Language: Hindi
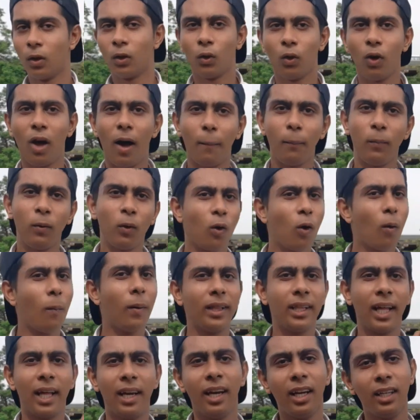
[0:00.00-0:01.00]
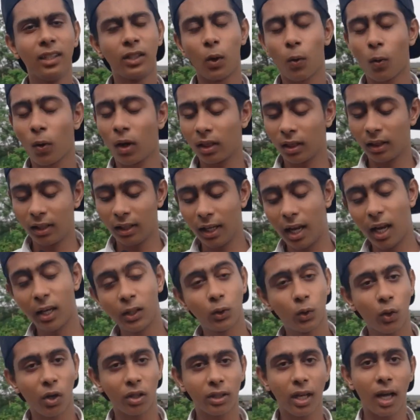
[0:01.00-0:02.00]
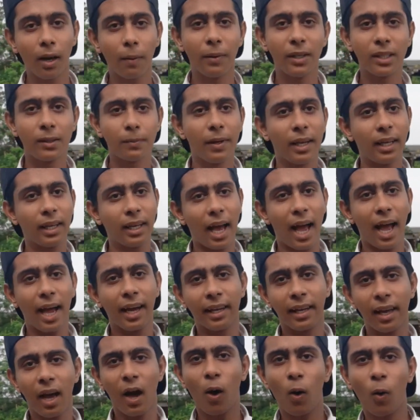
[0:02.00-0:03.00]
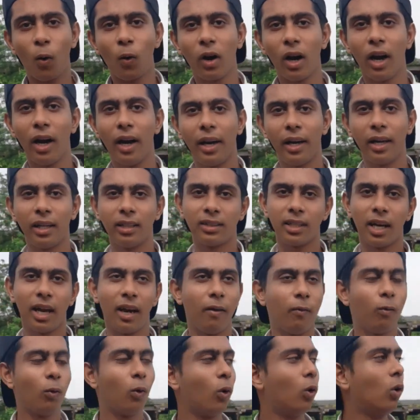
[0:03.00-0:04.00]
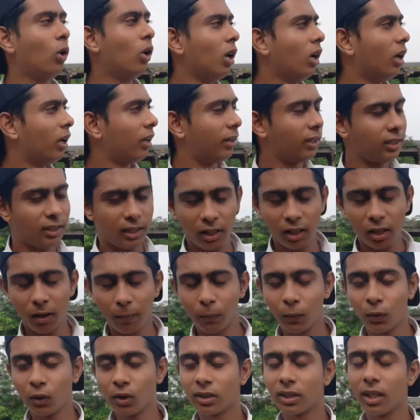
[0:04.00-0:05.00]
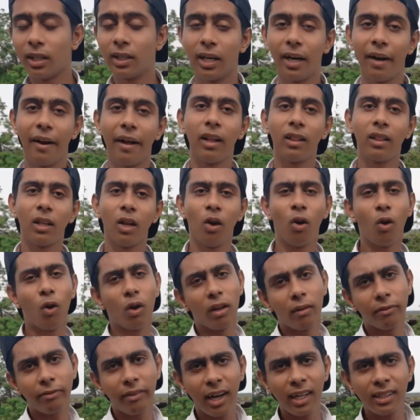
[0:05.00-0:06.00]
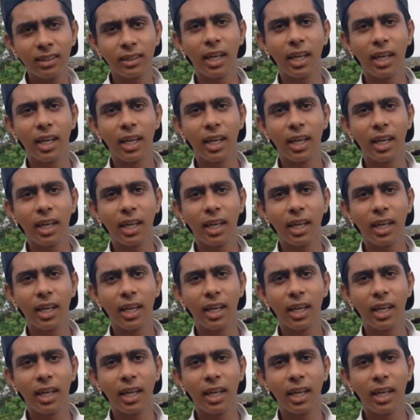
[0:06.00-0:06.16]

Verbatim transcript: तो आप लोग को बताने की ज़रूरत नहीं है इस 2020 में क्या क्या हो रहा है चाहे वो ऋषि कपूर सर की डेथ ले लो इरफान